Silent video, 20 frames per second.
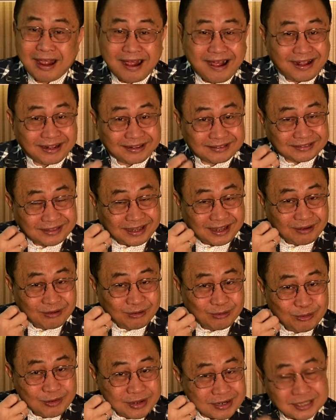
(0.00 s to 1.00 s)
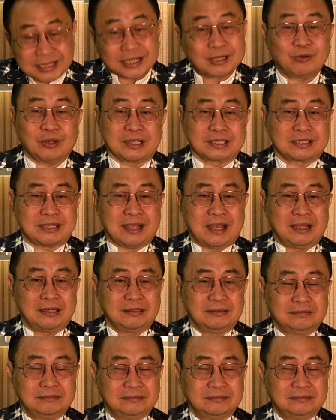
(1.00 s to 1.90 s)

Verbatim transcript: atau kekuasaan.